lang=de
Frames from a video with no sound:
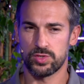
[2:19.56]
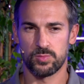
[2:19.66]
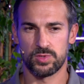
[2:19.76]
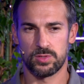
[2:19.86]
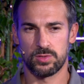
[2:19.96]
sie
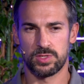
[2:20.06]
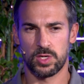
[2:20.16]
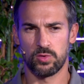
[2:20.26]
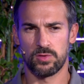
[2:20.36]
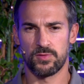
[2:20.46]
haben sich sehr
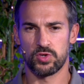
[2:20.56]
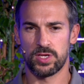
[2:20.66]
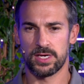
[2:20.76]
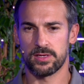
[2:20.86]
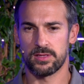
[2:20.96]
gut
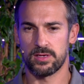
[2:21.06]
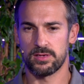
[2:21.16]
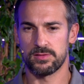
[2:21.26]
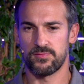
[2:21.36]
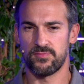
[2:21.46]
verstärkt.
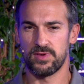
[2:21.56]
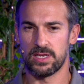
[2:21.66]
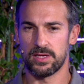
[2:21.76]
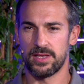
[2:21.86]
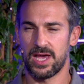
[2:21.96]
Äh,
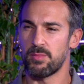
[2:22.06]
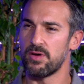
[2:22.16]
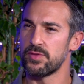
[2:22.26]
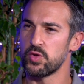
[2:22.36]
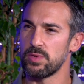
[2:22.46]
viele
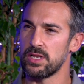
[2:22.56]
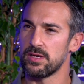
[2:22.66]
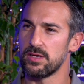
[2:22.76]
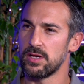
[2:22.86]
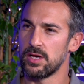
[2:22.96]
namhafte Spieler